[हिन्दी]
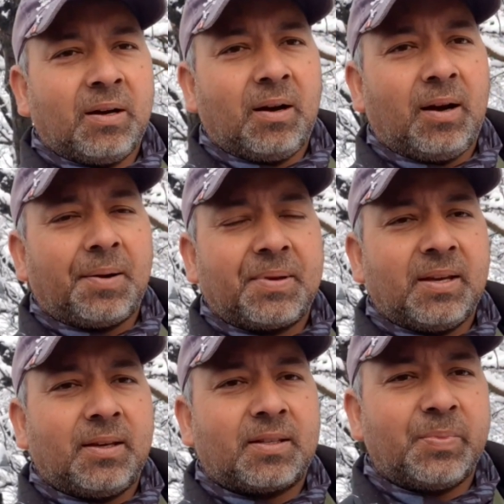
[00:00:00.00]
आपकी
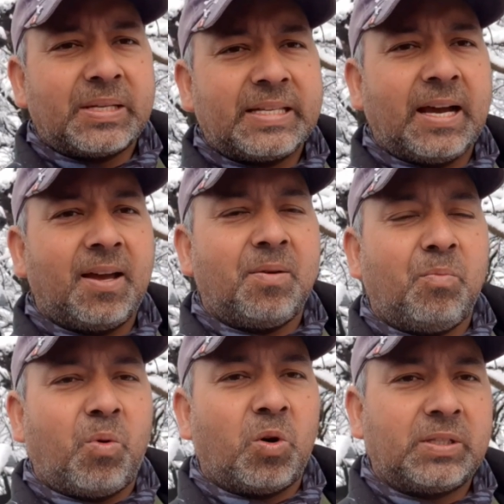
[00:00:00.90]

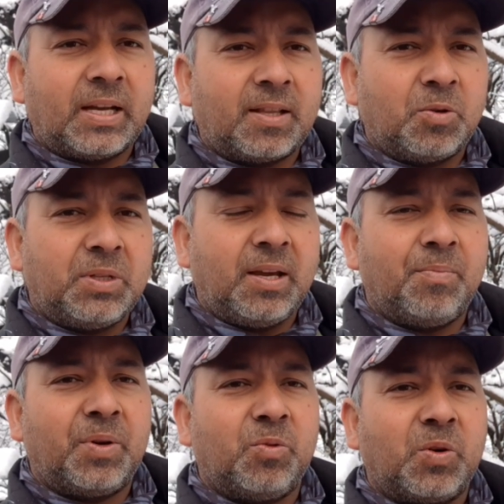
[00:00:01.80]
समस्याएं बहुत ज़्यादा होती हैं
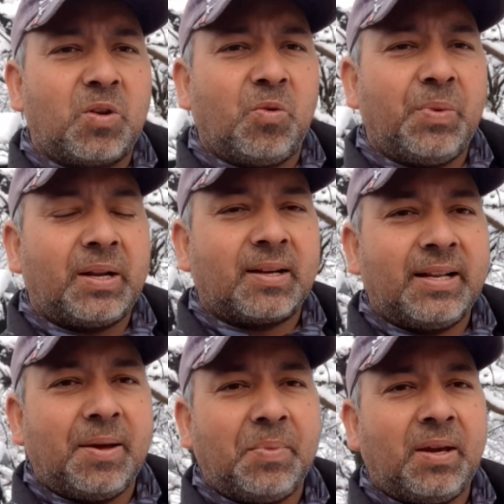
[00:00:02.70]
मधुमक्खियों में
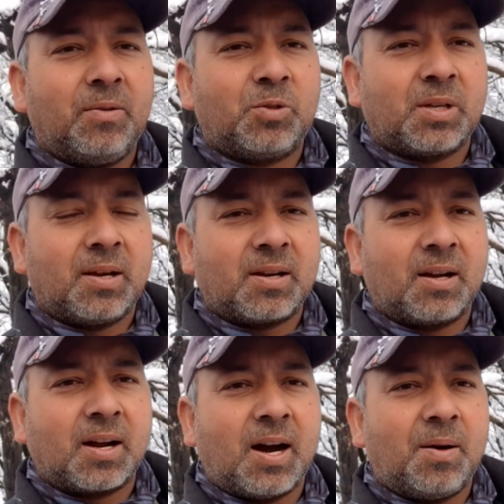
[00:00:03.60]
रखने में उसके रख
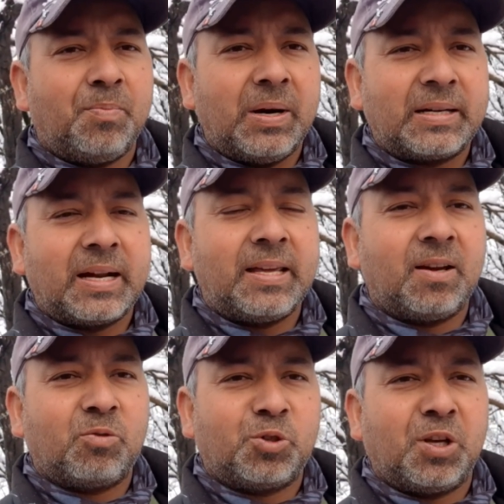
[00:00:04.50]
रखाव मर रही
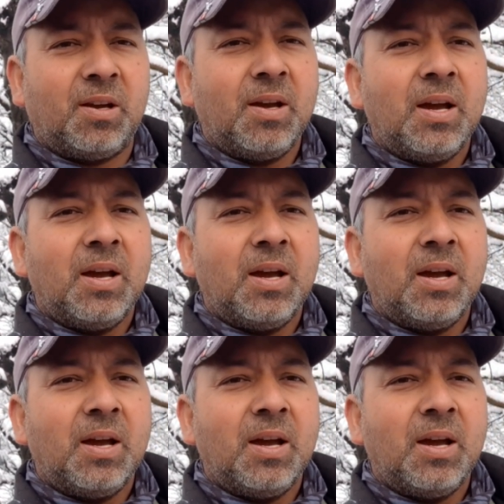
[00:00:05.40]
हैं कुछ है